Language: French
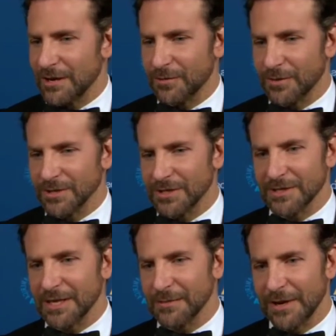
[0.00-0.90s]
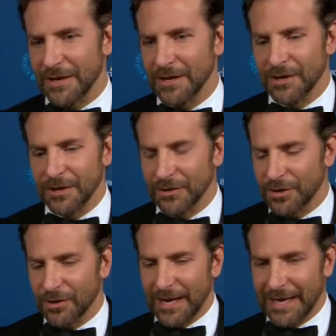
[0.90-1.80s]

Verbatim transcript: car on n'arrive pas à me détester d'être beau.